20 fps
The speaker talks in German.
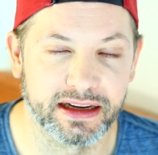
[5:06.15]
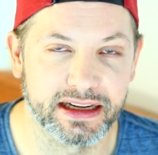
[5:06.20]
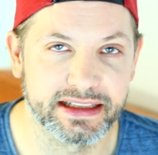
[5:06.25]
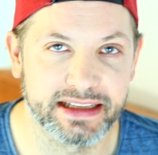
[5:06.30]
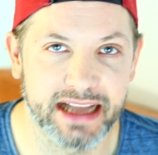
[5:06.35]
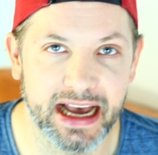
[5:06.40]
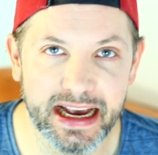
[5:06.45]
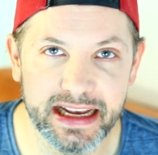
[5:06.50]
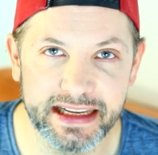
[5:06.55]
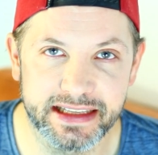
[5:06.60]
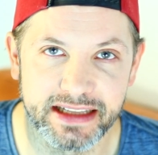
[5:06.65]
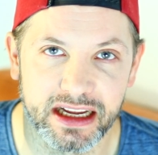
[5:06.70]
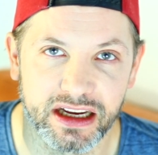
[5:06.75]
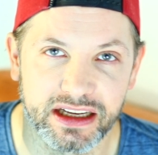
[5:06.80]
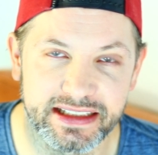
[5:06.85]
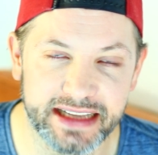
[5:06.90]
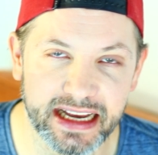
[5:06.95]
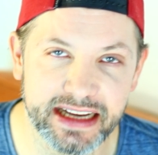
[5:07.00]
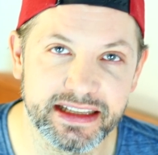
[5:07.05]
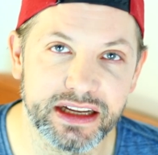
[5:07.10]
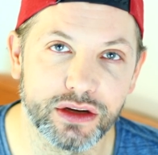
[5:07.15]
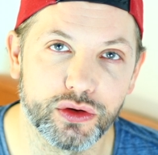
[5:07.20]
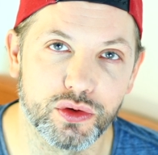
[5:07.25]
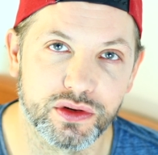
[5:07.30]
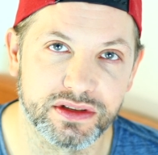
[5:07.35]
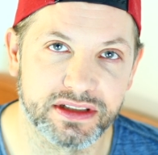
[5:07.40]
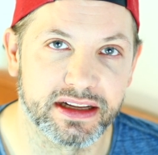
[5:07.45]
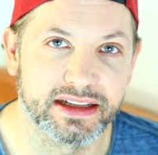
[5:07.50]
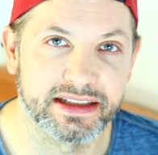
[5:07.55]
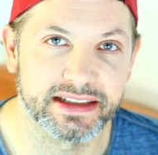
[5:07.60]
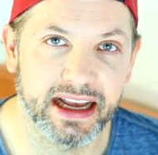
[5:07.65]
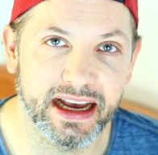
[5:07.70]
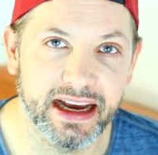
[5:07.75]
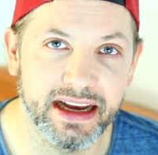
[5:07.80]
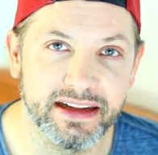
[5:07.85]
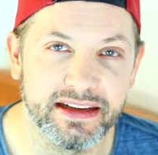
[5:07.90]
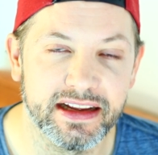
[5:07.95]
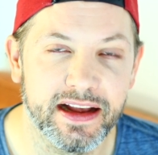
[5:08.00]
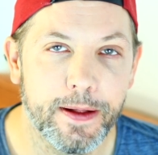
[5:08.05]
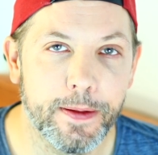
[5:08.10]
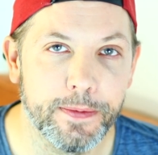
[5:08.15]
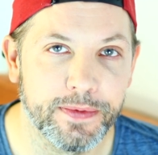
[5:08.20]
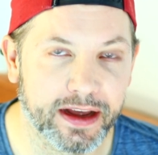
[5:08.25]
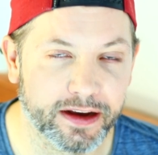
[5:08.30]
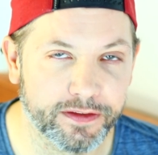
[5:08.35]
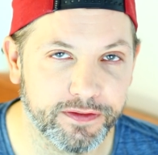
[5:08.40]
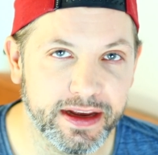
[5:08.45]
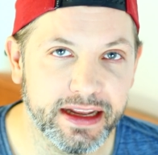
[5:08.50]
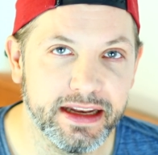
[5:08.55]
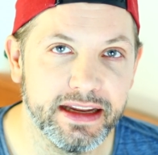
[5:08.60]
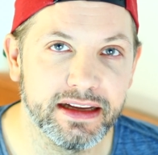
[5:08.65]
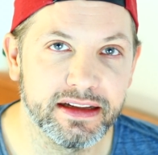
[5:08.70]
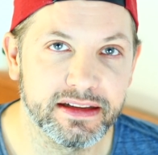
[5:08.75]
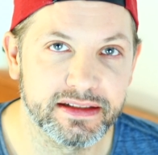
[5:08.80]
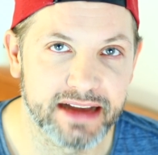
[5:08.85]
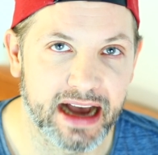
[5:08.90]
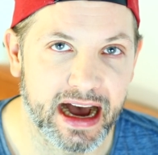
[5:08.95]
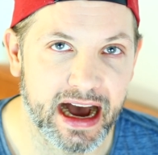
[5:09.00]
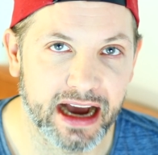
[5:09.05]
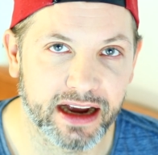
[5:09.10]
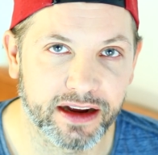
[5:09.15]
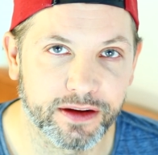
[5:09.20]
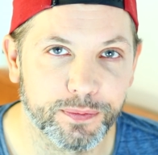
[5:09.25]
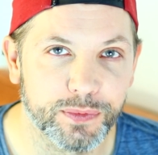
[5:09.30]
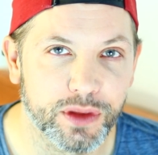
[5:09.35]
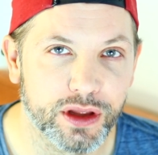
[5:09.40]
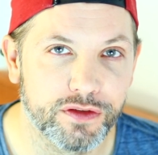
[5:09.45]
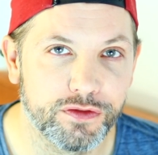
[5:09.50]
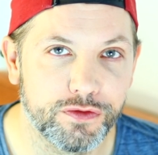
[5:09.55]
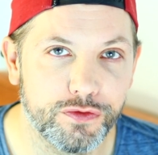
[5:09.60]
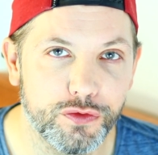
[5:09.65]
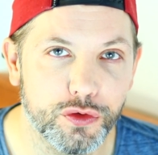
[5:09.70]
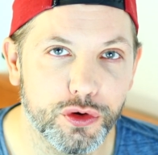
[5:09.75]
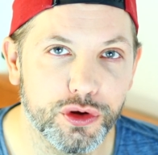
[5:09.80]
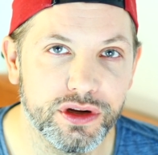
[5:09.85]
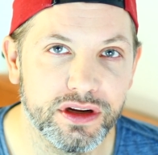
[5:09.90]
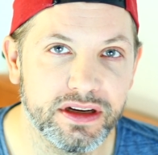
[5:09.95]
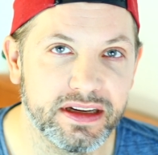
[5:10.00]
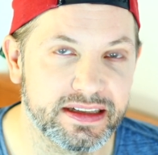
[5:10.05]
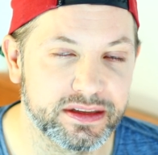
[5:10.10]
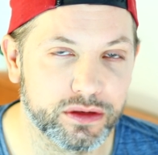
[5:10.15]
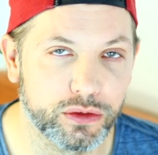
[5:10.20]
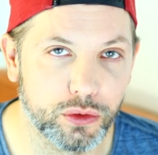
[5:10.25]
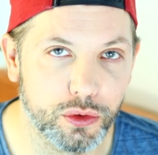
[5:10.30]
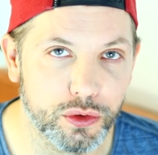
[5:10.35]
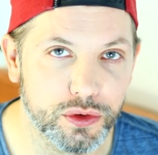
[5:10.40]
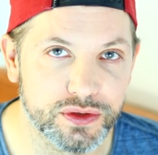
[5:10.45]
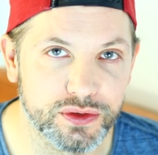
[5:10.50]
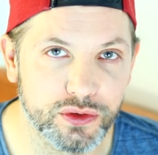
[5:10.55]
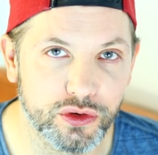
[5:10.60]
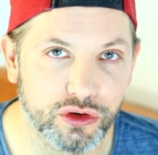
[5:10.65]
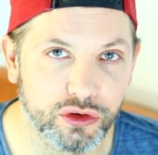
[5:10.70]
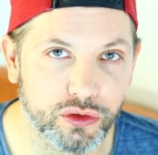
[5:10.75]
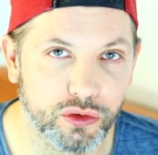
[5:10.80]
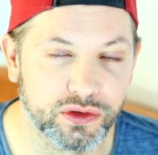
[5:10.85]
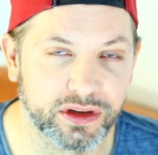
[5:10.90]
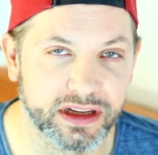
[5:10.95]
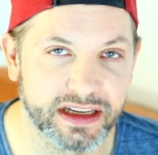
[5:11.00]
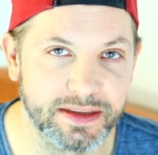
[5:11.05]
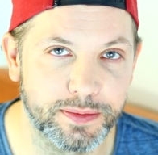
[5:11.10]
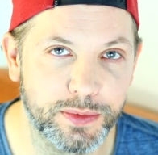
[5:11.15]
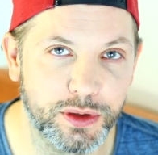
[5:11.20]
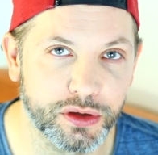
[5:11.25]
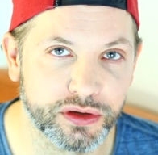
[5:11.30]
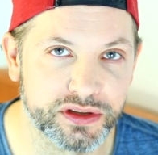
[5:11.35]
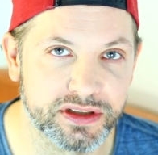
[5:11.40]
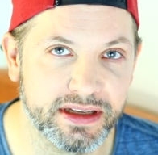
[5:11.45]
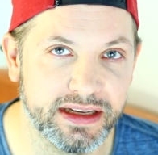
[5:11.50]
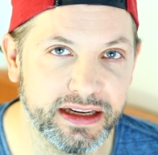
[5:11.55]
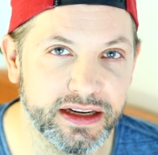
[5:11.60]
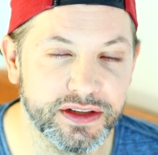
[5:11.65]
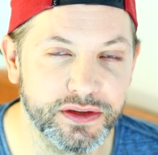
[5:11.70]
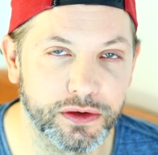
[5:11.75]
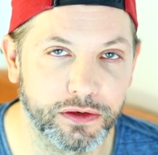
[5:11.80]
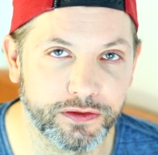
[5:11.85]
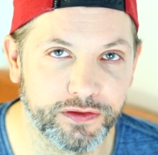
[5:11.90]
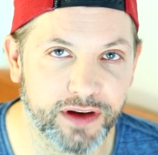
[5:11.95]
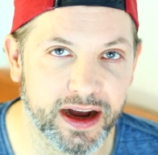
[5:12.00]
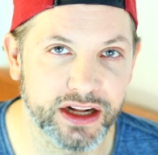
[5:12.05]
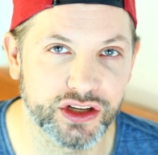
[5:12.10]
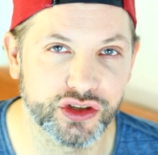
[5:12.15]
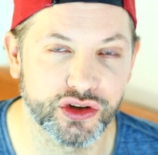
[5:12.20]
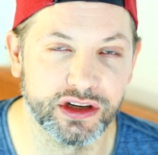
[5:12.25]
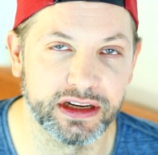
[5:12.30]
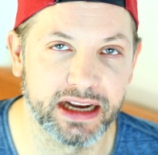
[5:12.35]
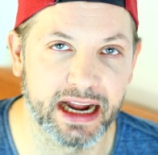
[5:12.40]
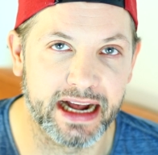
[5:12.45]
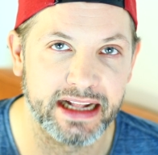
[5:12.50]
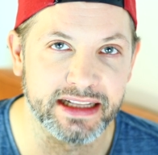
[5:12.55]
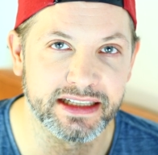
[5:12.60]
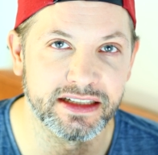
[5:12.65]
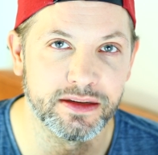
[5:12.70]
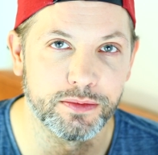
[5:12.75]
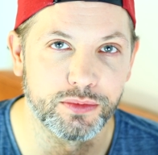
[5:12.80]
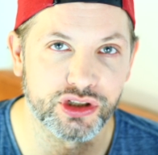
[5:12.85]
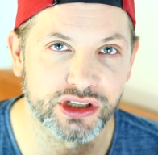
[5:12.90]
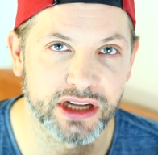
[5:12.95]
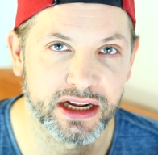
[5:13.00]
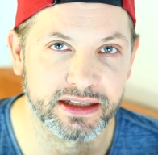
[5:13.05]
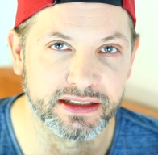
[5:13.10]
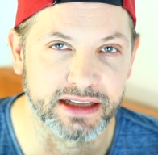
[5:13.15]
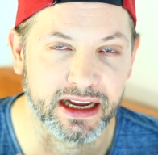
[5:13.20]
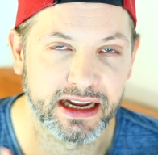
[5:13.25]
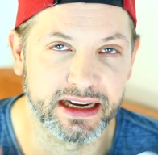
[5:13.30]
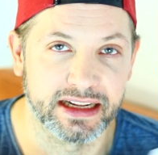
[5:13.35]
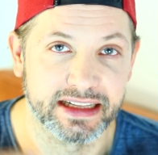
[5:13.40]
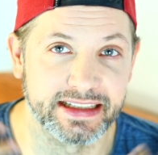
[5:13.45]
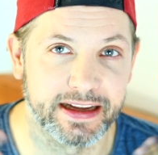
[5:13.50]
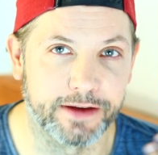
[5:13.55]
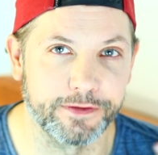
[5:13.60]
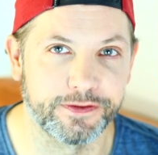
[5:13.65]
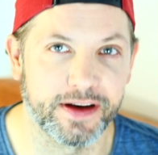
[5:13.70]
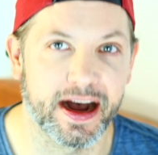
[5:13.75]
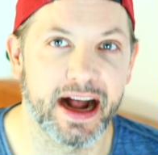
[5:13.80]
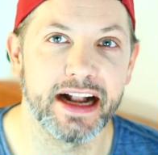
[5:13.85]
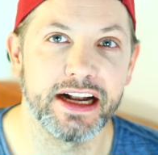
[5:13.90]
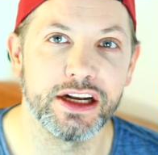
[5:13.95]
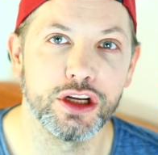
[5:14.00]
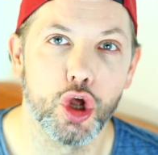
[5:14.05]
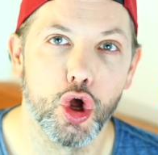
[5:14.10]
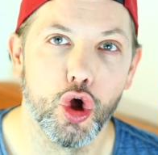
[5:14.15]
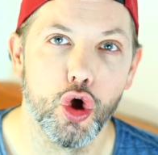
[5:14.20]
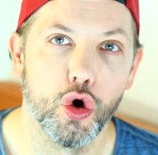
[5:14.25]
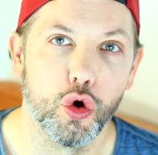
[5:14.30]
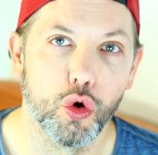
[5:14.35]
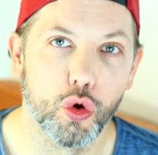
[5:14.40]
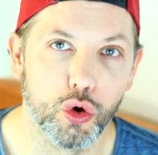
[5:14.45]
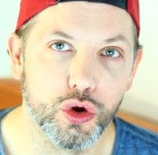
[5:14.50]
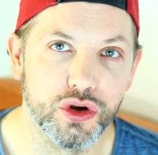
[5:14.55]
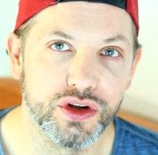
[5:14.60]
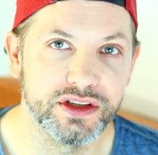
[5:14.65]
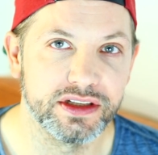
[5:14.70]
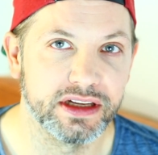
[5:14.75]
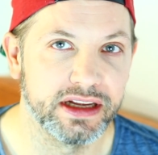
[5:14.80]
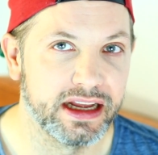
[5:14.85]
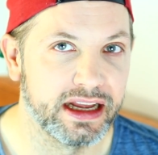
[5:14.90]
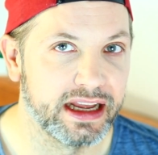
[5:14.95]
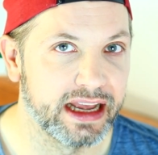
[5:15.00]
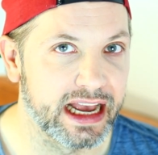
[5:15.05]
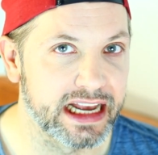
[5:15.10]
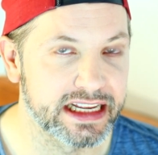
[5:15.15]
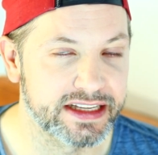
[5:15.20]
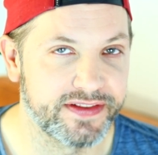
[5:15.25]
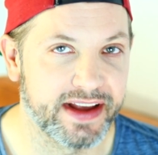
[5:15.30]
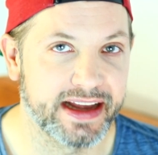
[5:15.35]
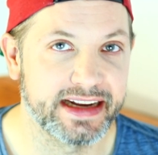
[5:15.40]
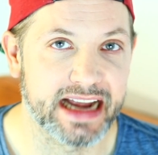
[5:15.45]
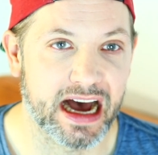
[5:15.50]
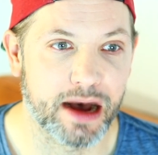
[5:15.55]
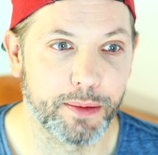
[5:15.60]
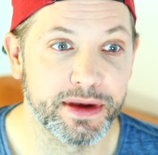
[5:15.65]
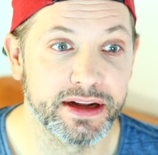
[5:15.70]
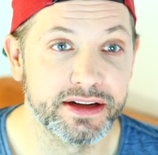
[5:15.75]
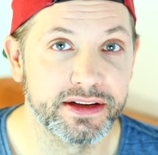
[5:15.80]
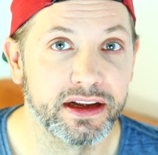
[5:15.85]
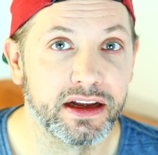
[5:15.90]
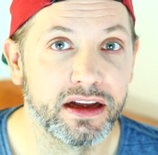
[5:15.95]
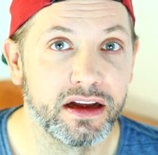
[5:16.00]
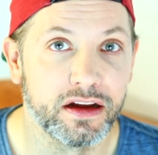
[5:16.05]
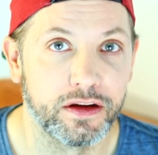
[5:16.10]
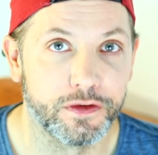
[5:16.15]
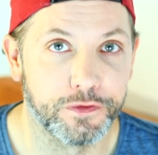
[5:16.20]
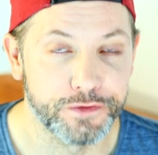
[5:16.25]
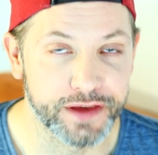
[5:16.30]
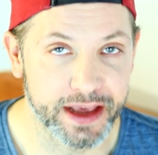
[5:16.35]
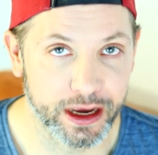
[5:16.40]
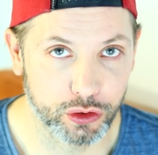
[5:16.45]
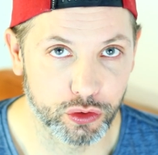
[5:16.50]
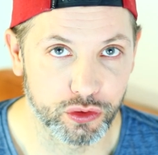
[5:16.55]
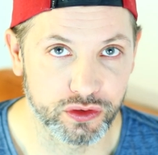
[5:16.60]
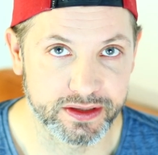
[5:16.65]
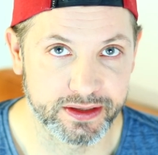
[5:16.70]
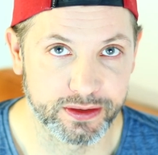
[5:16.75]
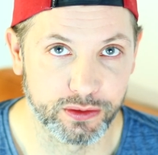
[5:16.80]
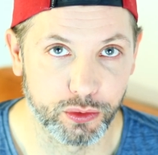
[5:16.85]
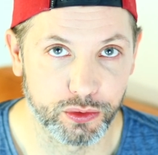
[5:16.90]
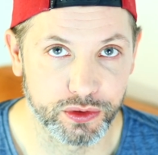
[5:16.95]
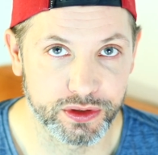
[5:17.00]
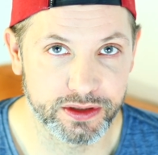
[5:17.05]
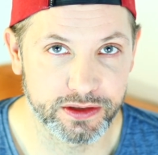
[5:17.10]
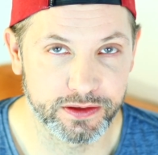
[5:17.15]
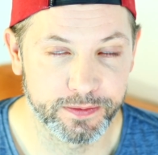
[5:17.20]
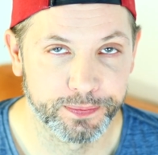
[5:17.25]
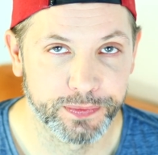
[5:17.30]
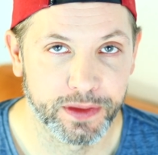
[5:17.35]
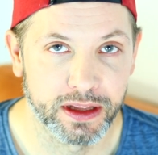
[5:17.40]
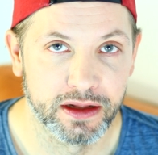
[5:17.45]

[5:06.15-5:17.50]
Das heißt, nach sehr, sehr kurzer Zeit, nach wenigen Tagen, würde diese Lösung und das Minoxidilsulfat schon in einzelne Bestandteile zerfallen und es wäre damit wirkungslos.